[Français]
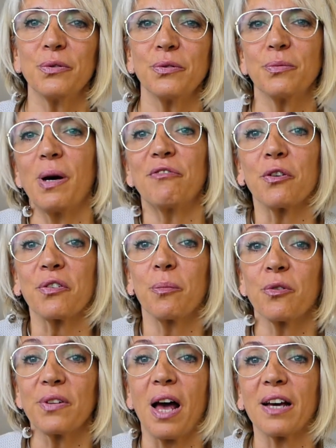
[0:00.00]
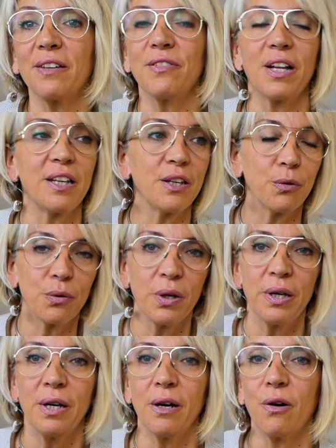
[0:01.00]
bah, forcément, ça arrive d'aller
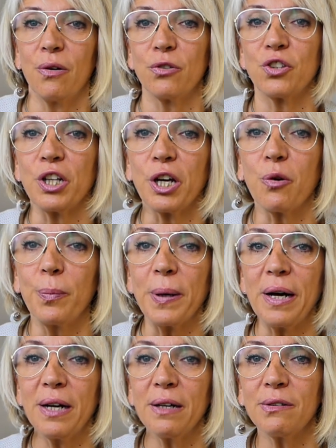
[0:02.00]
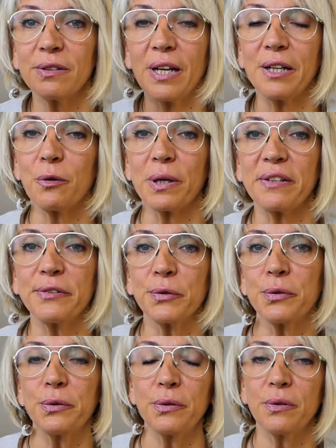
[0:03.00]
chez les copains, d'aller au
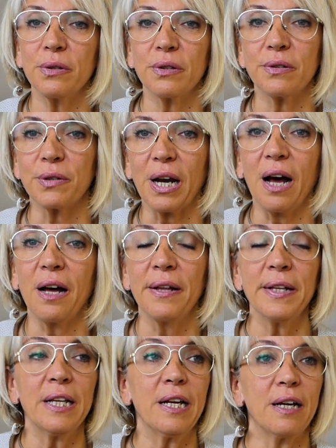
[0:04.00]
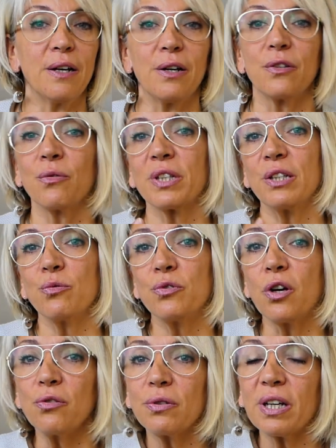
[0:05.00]
resto, voilà. donc, il nous
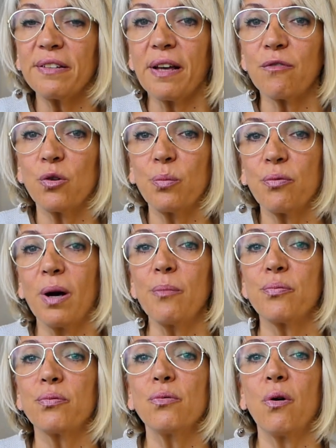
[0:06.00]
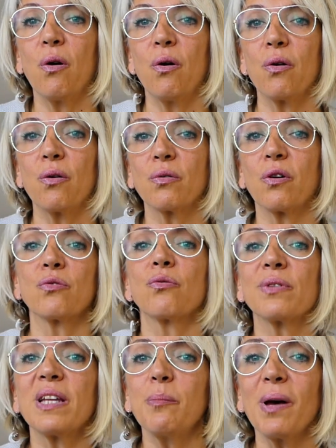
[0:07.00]
donne une réserve de points pour quand
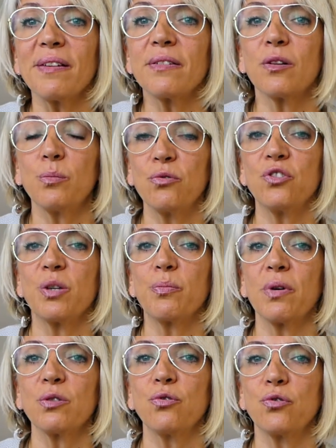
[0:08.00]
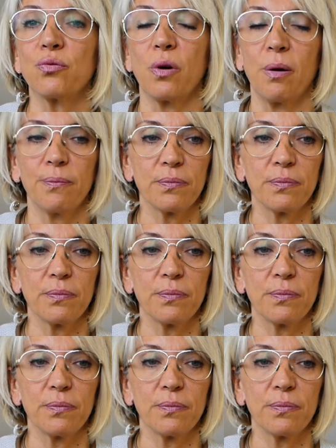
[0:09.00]
on dépasse notre budget point du jour.